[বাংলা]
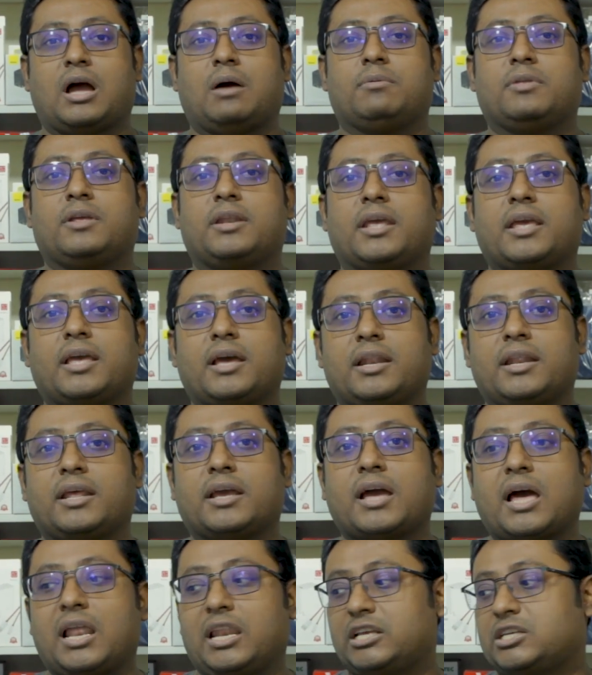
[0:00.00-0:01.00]
আমাদের এখানে
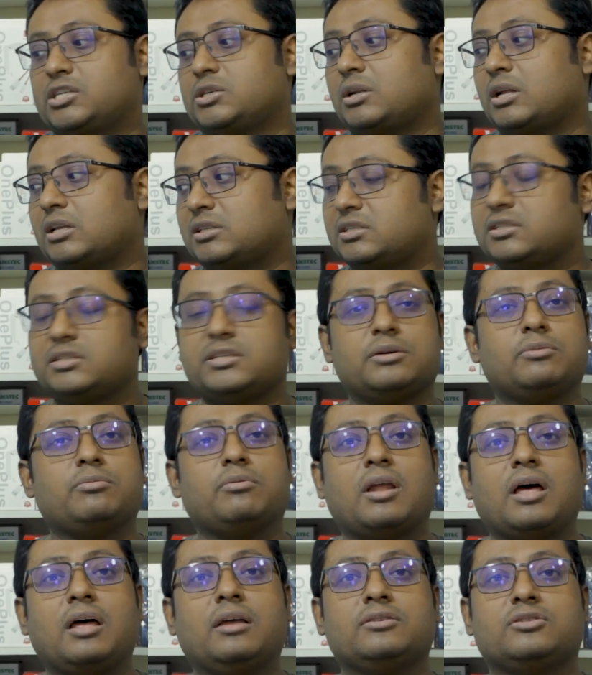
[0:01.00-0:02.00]
কালেকশন আছে
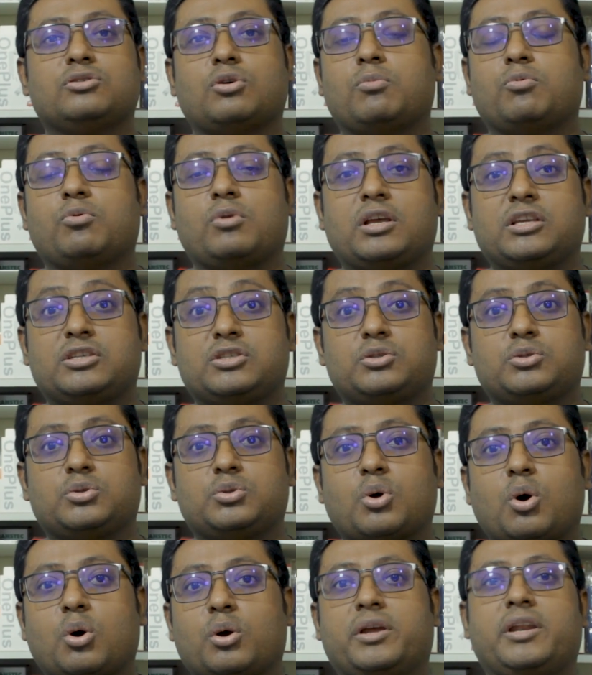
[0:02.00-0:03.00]
যেগুলা সবগুলো
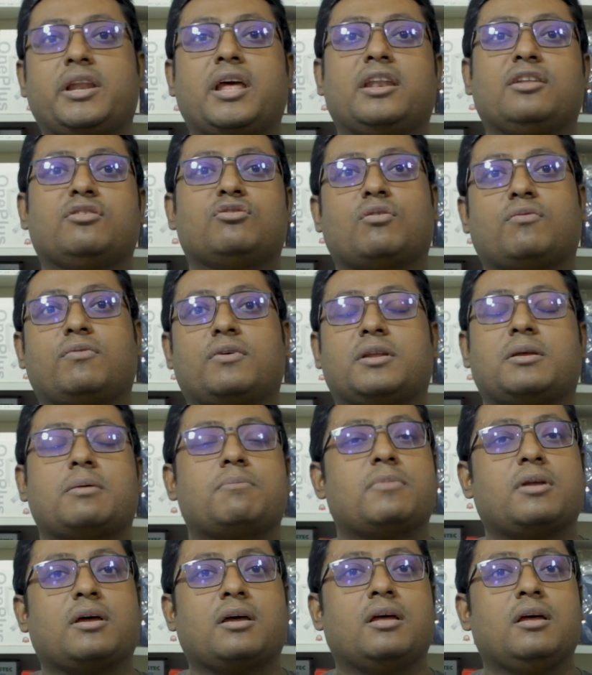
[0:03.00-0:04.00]
স্টক ক্লিয়ারেন্স অফারে
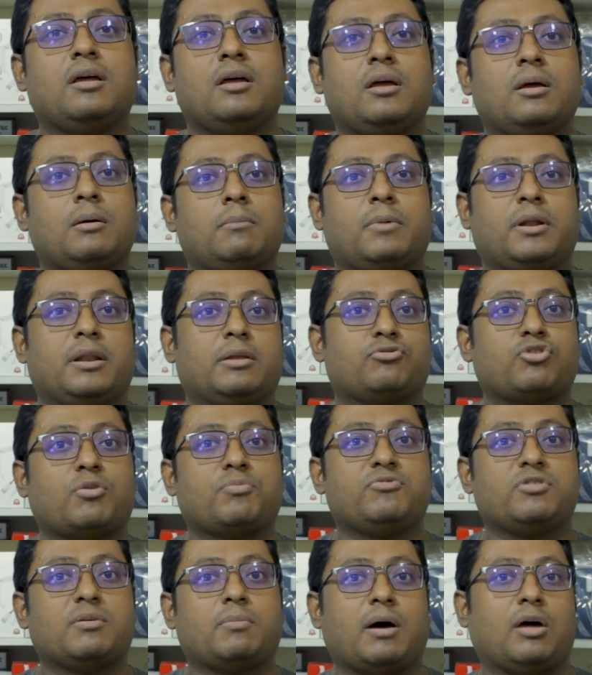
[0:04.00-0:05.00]
আপনারা মানে
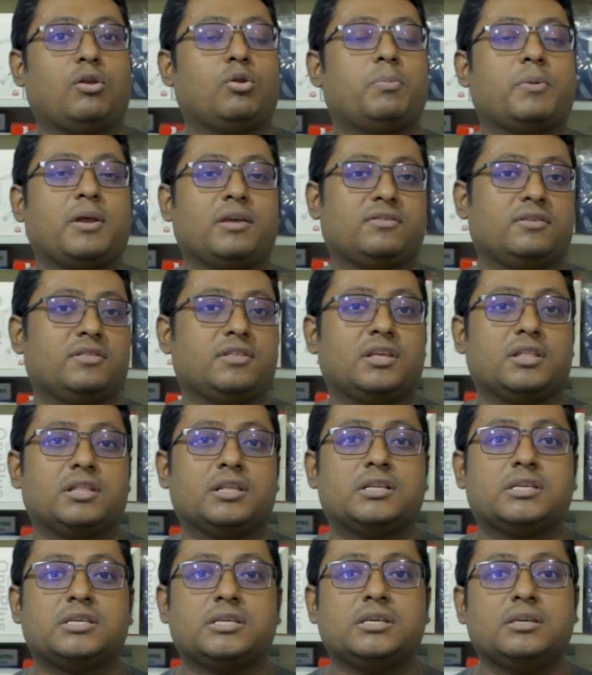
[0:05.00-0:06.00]
সবচেয়ে ভালো প্রাইসে দিয়ে
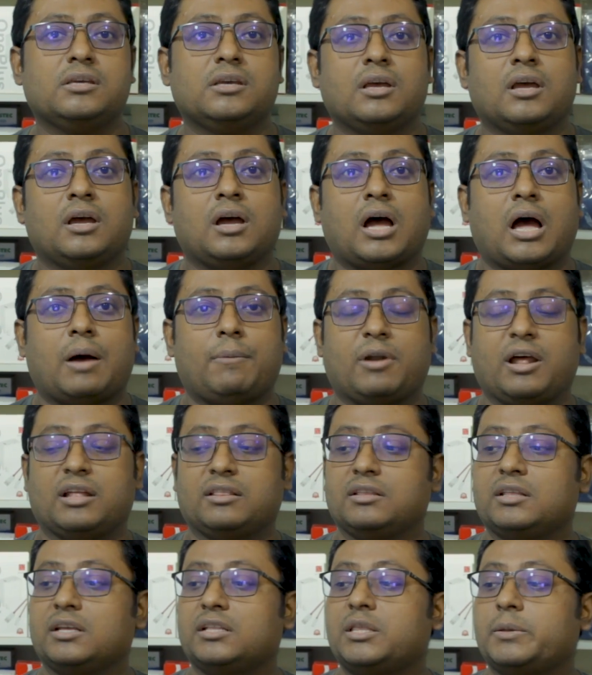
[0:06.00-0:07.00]
দিচ্ছি আমার
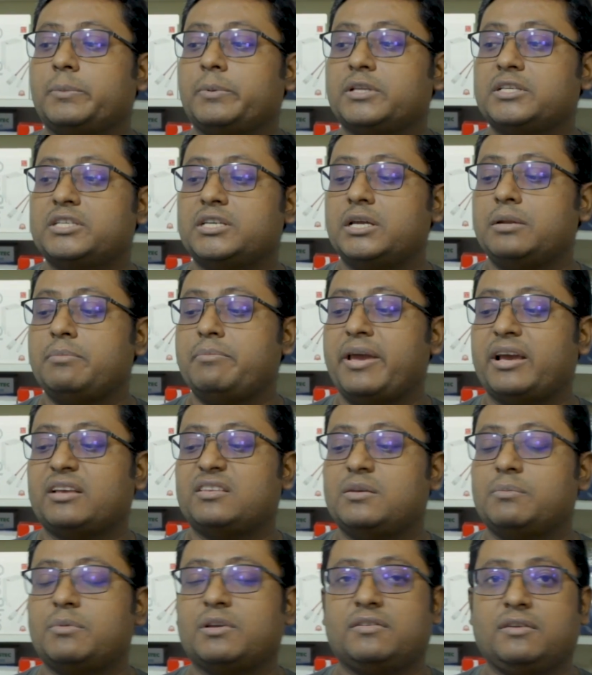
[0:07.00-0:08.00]
হাতে দেখতে পাচ্ছেন
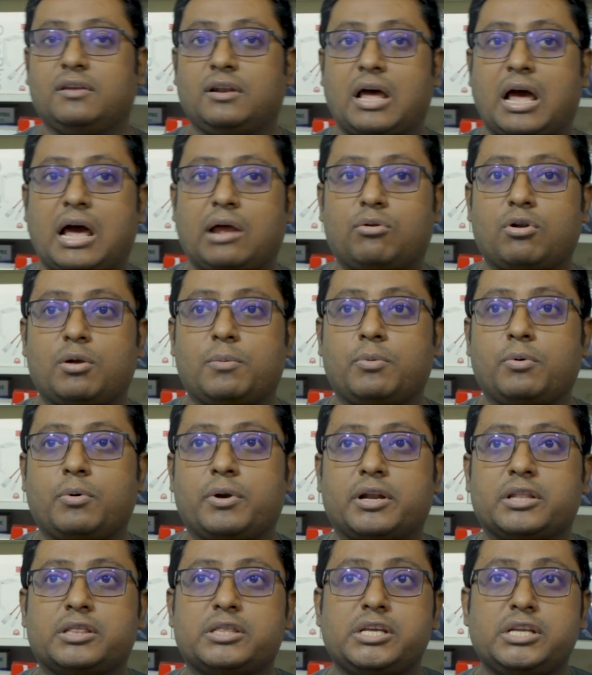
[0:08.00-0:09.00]
ম্যাক্সিমাসের আর ওয়ান প্রো
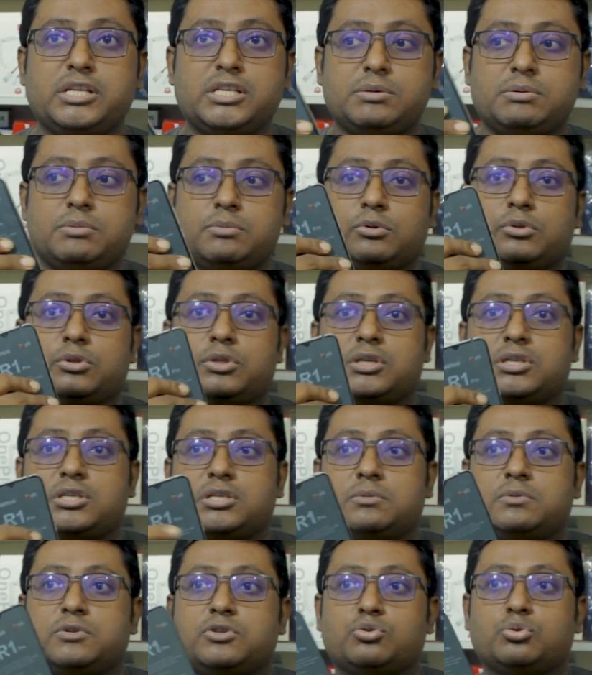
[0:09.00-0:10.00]
এটা তিন জিবি বত্রিশ
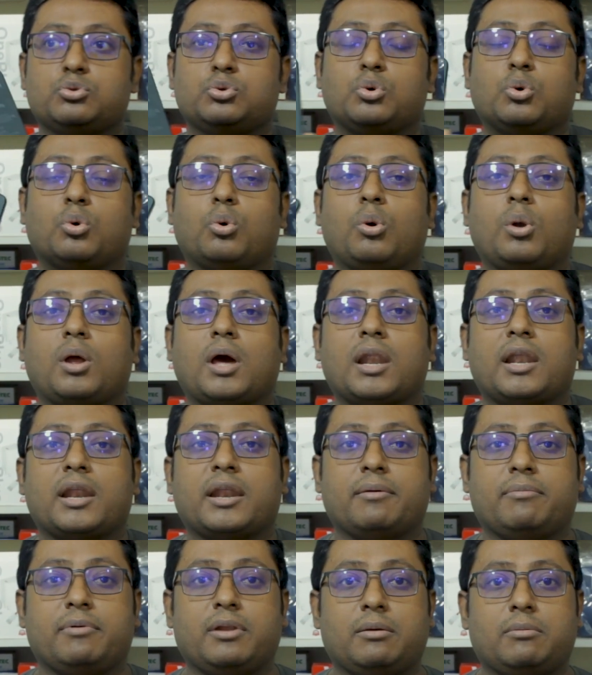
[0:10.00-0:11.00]
জিবি শুধু গোল্ড
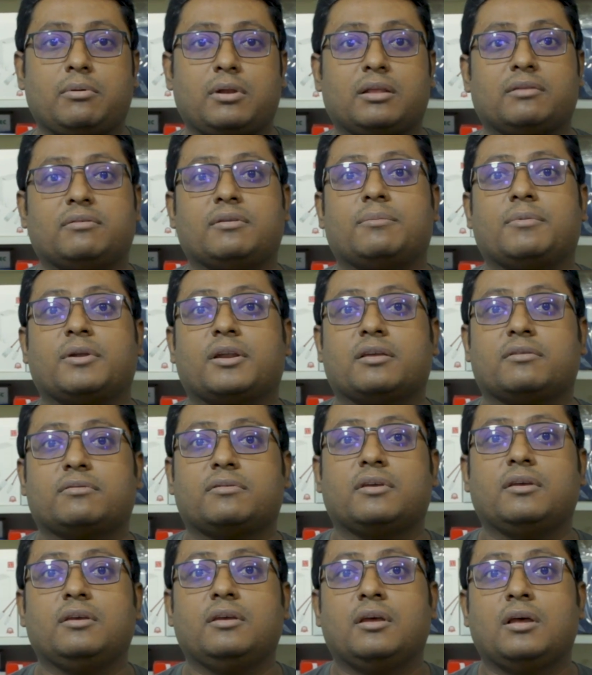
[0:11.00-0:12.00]
কালার অ্যাভেলেবেল আছে আমার
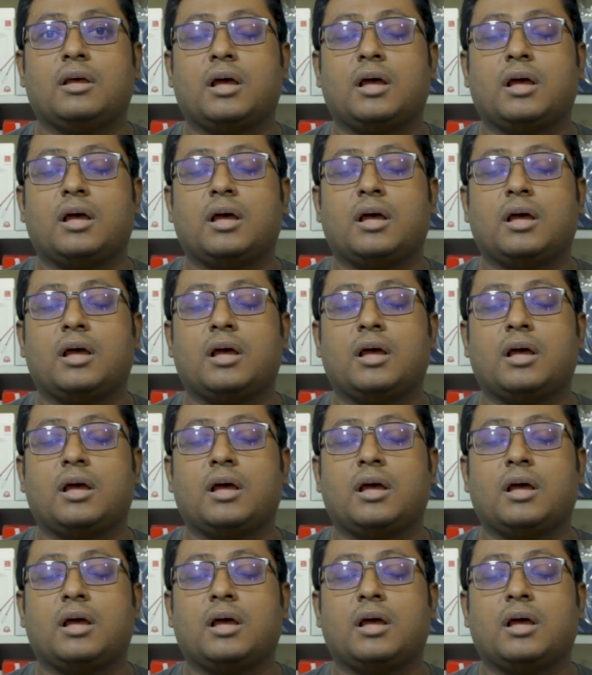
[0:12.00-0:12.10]
কাছে